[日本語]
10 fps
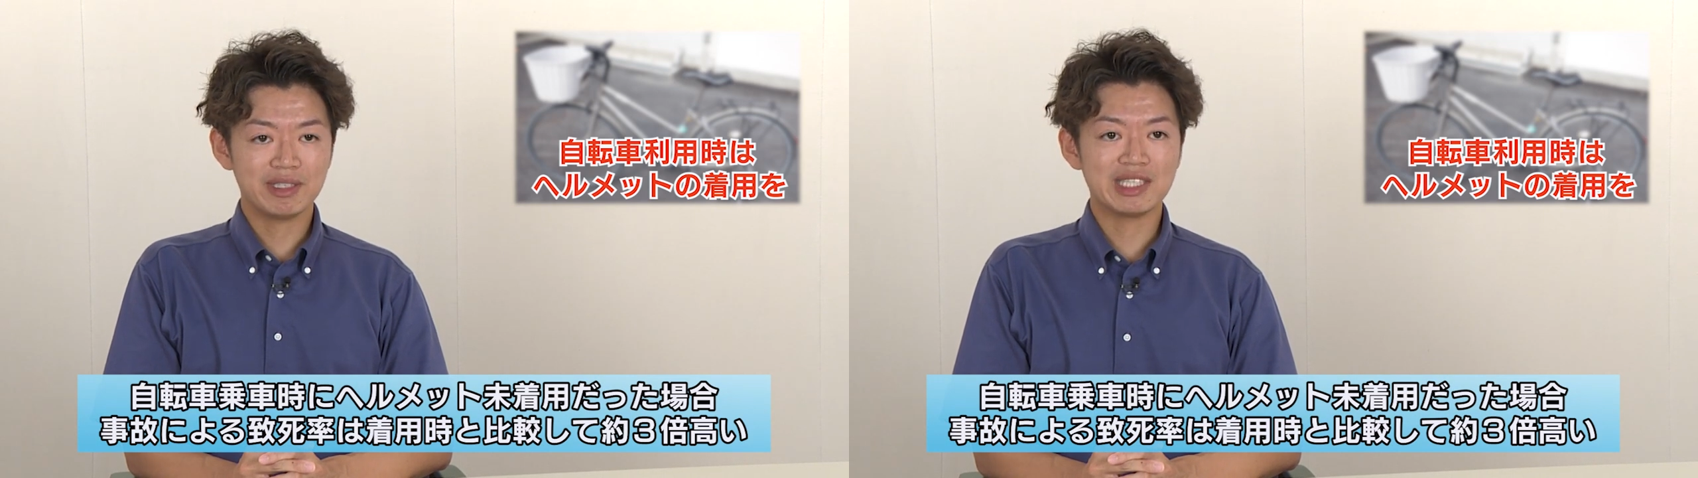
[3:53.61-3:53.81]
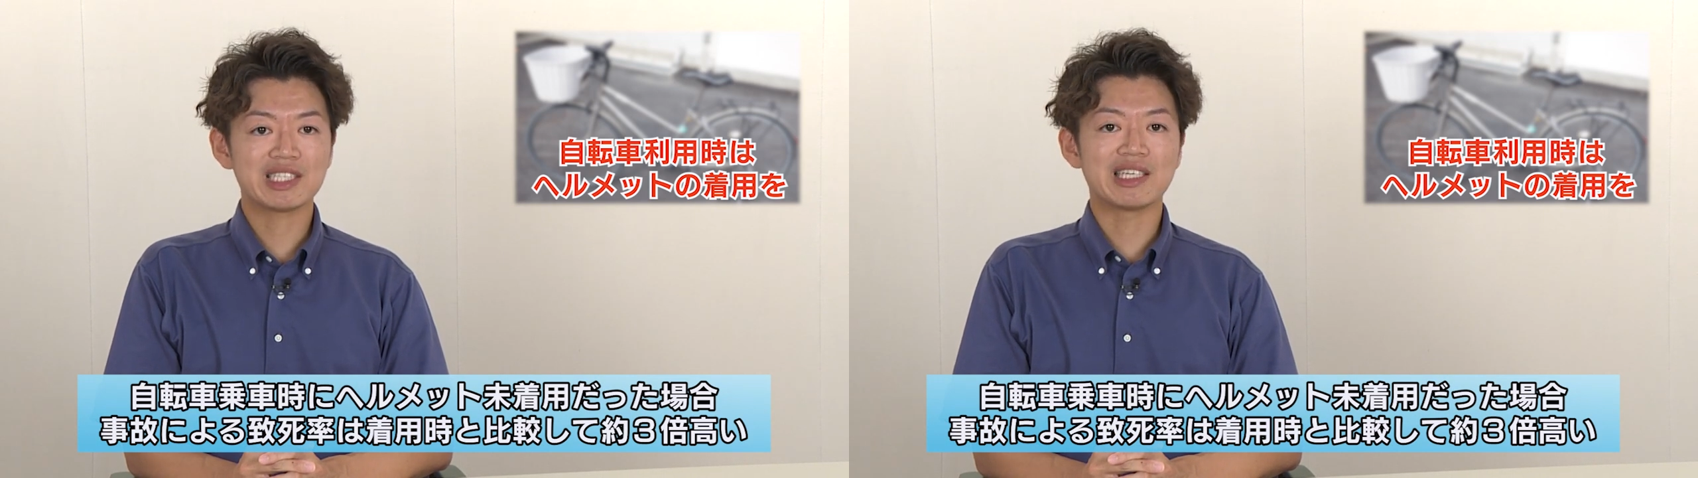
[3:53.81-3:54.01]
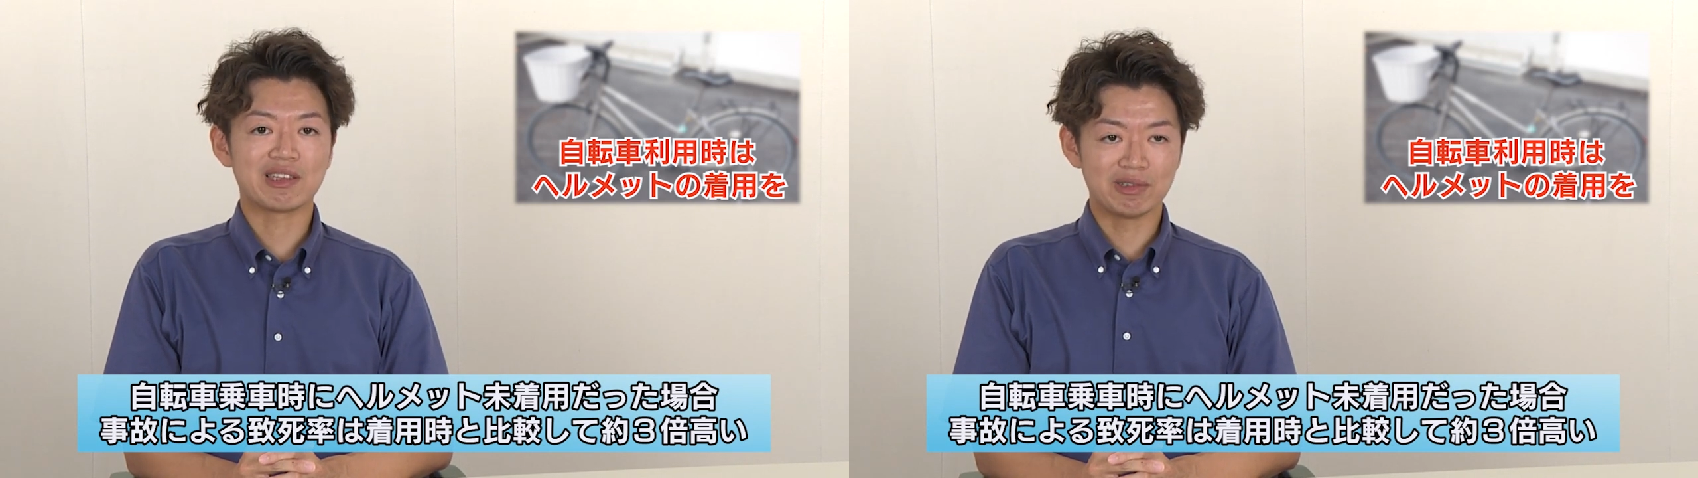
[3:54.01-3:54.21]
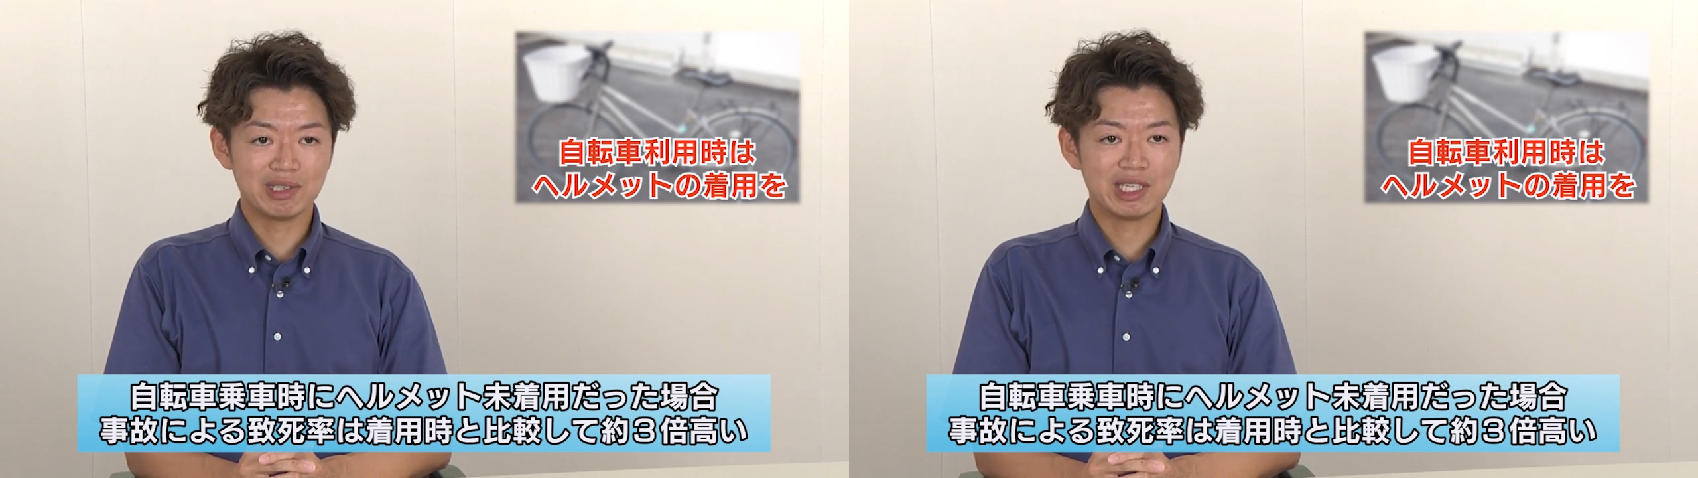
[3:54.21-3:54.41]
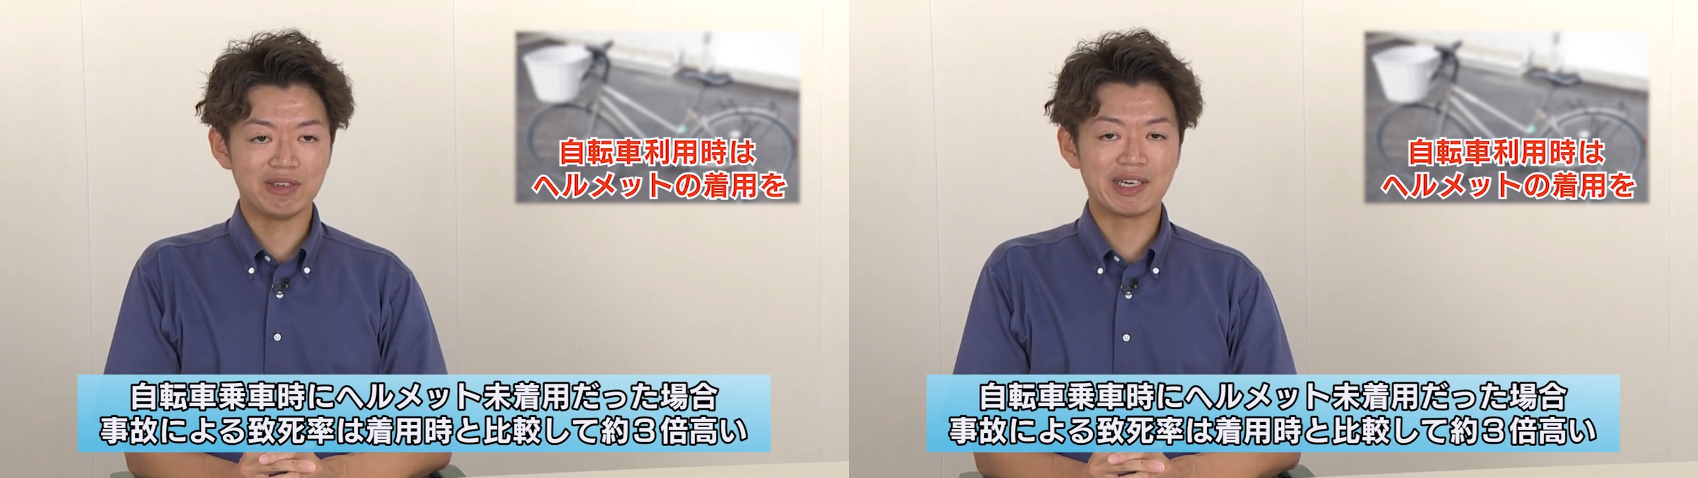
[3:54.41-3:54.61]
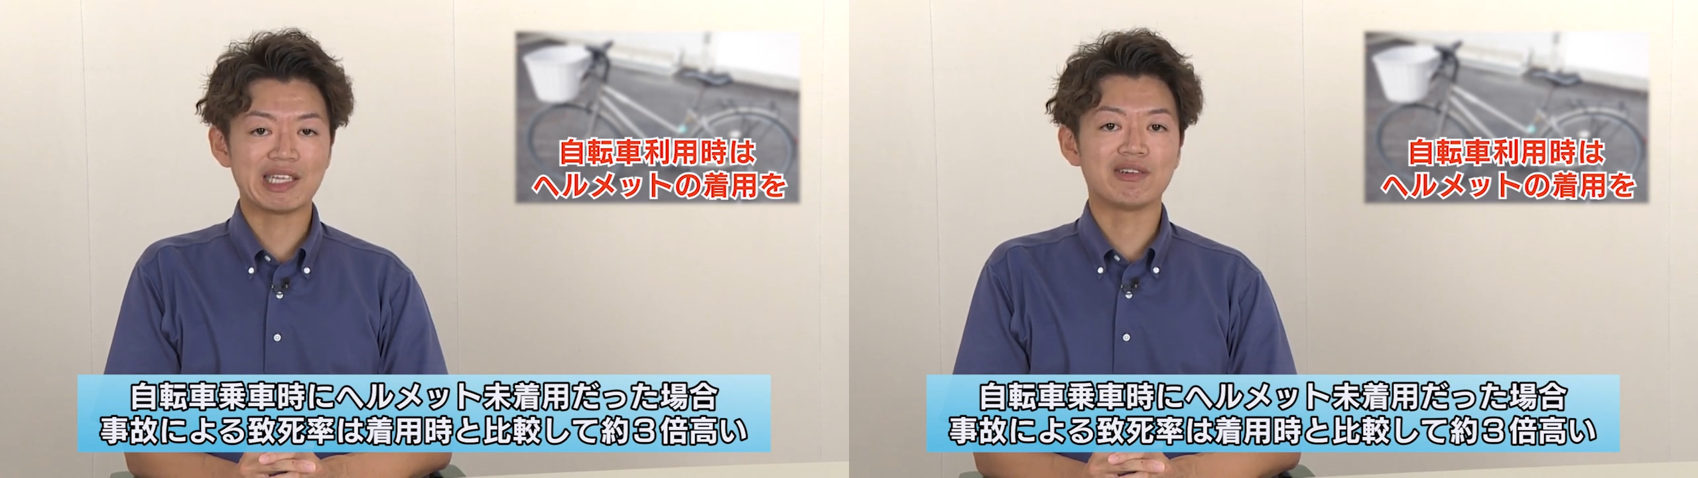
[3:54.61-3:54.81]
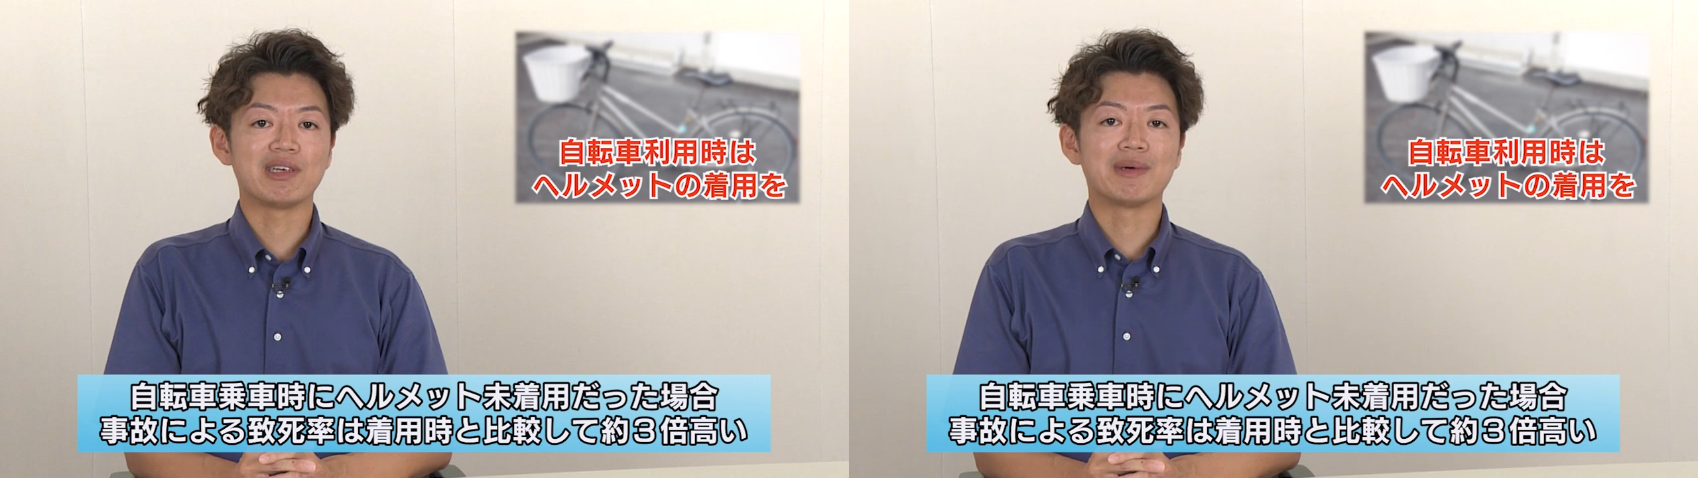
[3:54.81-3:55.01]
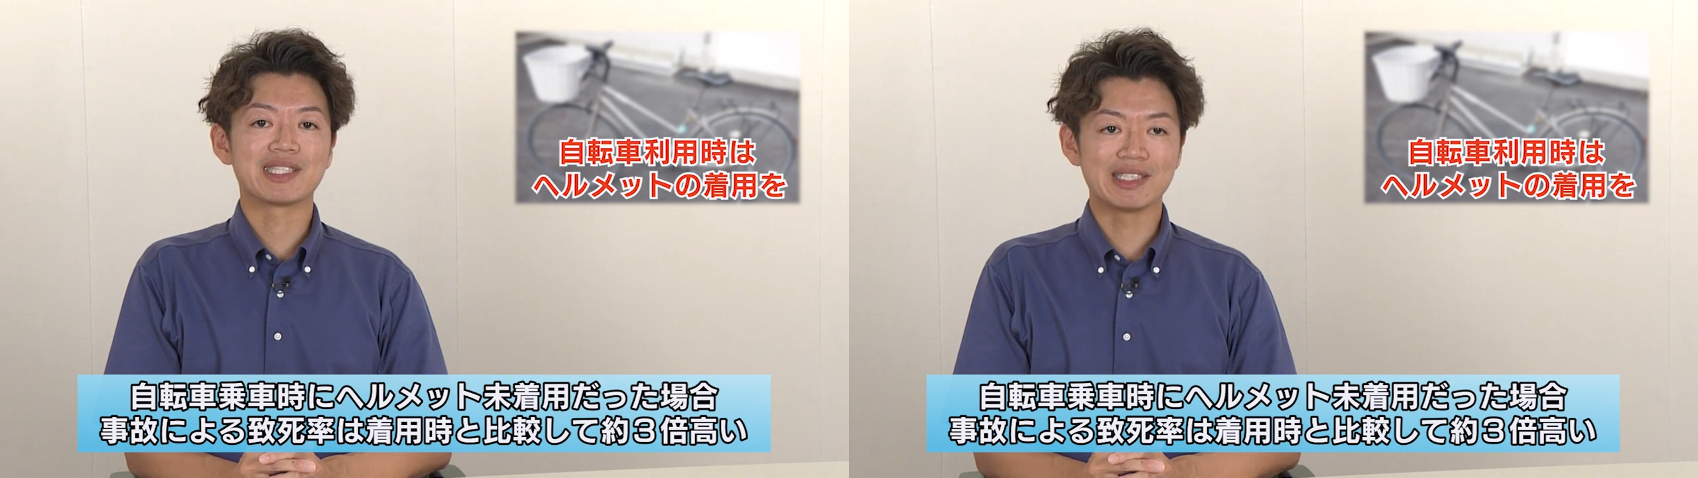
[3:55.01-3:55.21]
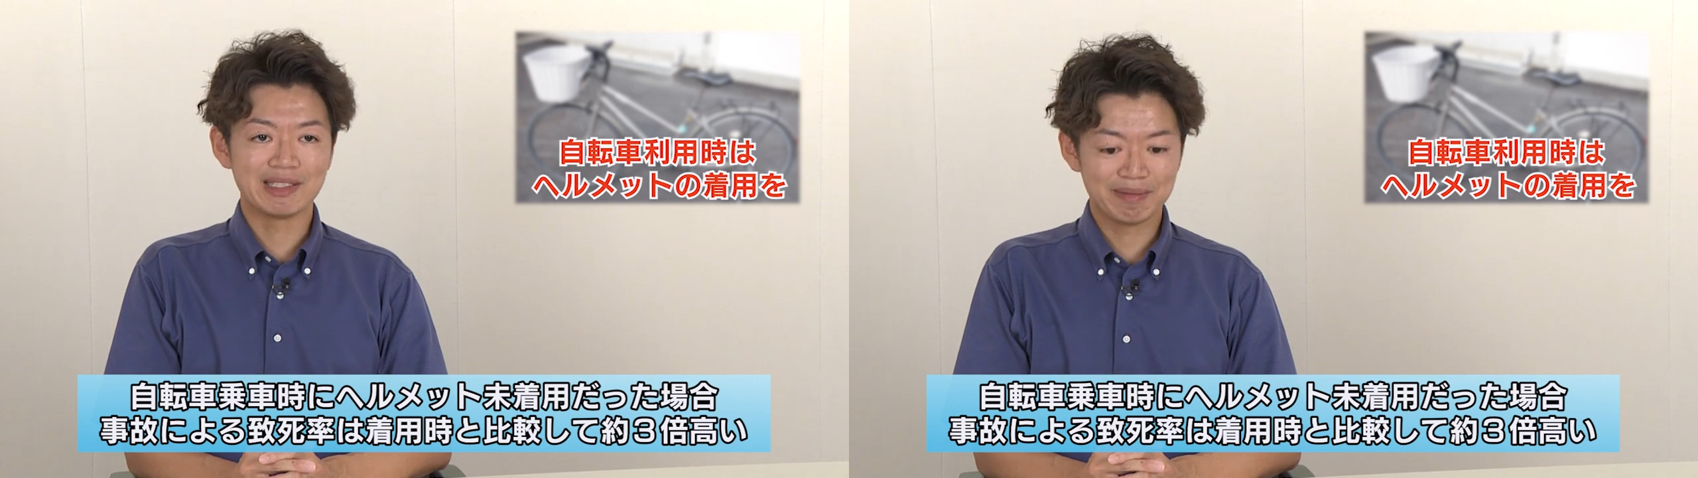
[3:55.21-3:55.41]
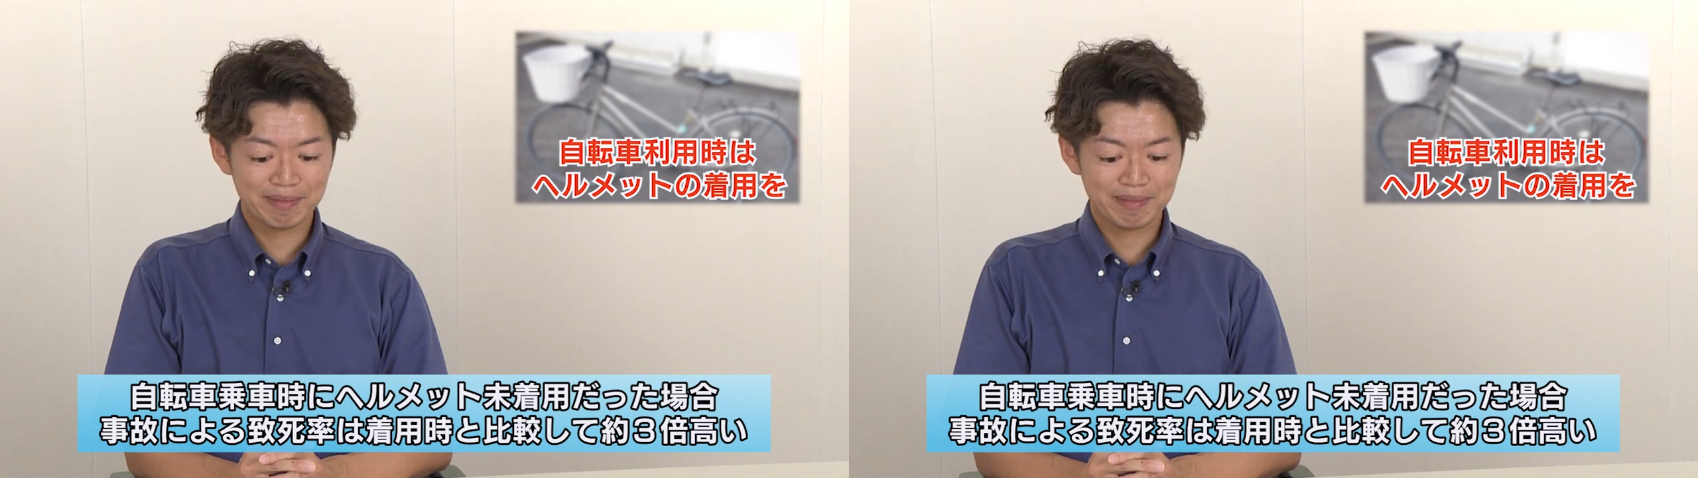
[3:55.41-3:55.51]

リスクだと言われております